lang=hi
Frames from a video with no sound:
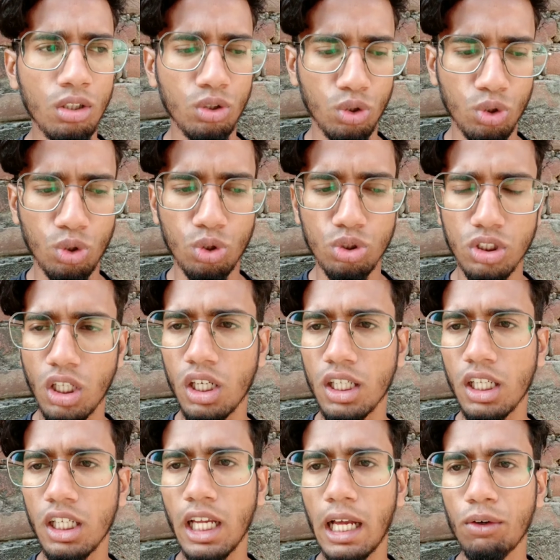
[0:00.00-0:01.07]
जो सेल के
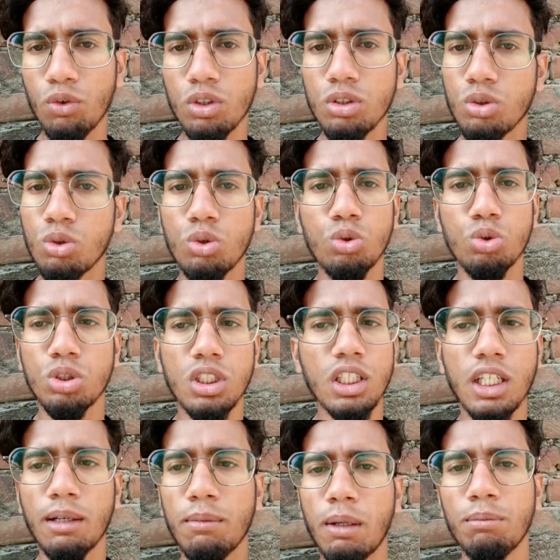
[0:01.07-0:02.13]
लिए आए हुए तो उससे
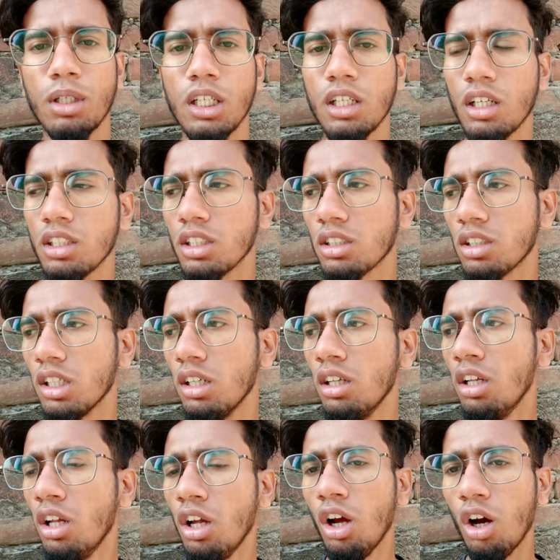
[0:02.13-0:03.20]
कम हम नहीं कर सकते
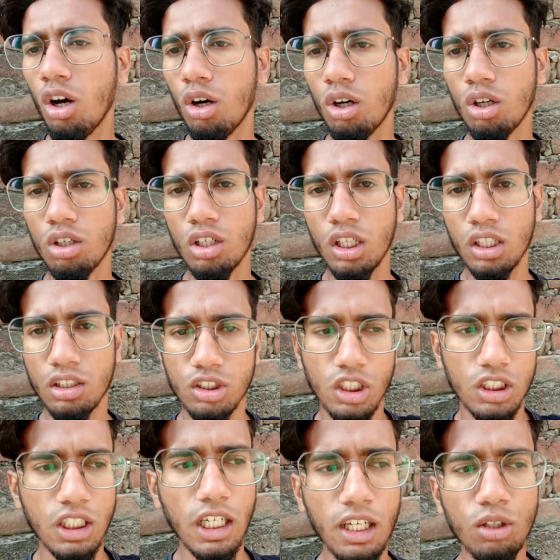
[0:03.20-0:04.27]
हैं और एक
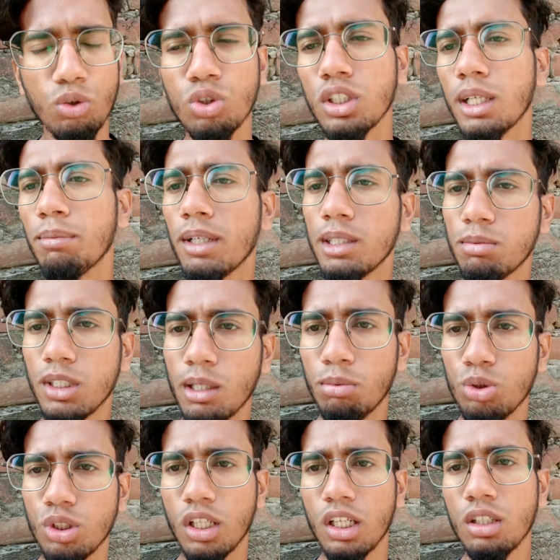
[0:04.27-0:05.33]
चचा है उनके पास भी
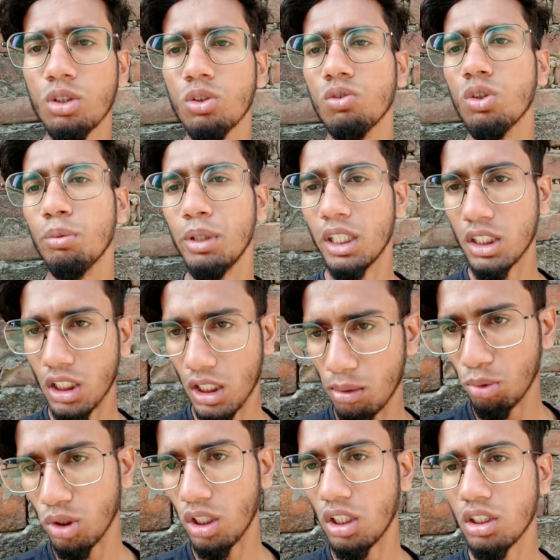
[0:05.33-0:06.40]
कबूतर है तो वो भी अच्छे
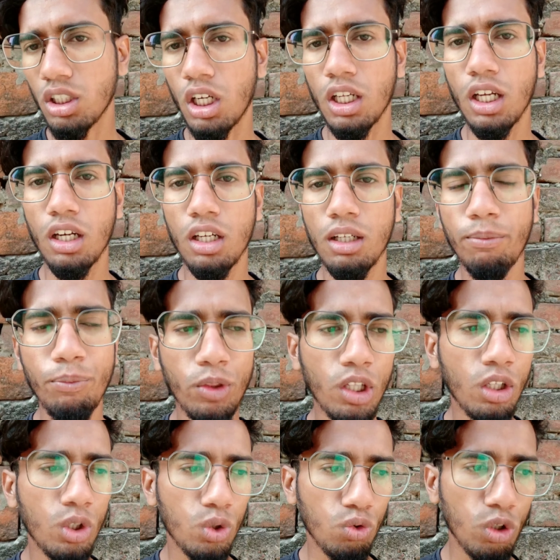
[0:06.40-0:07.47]
कबूतर ही सेल कर रहे
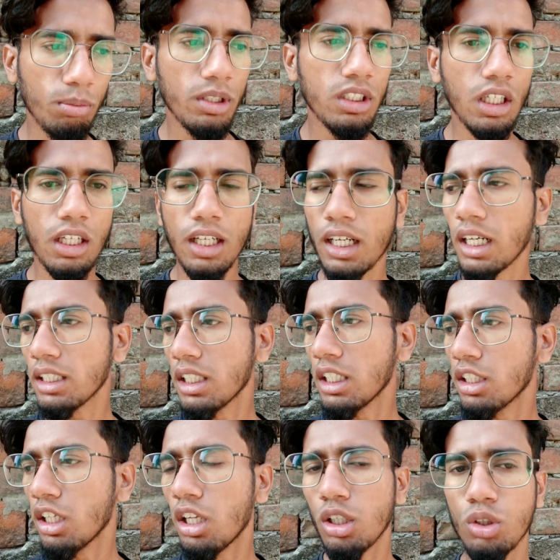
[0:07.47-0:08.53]
हैं तो वो भी सेल करना
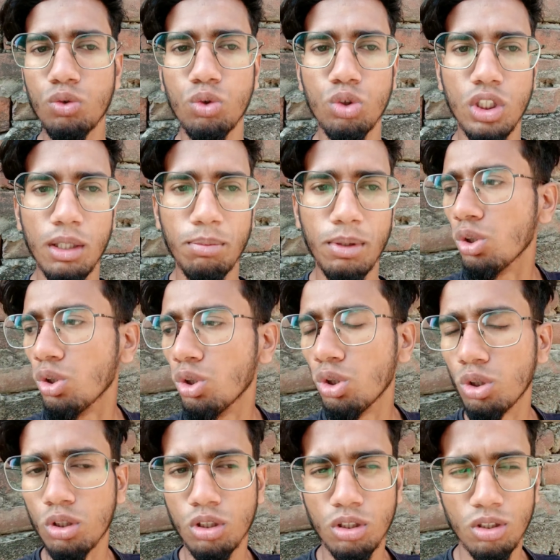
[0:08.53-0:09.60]
चाहते हैं लेकिन उनके भी
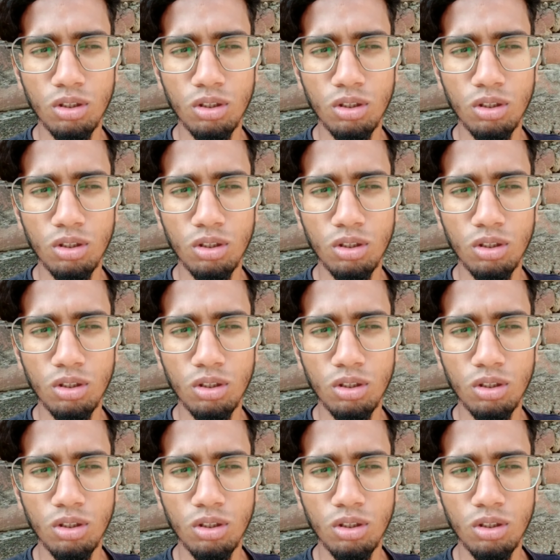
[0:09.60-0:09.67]
तो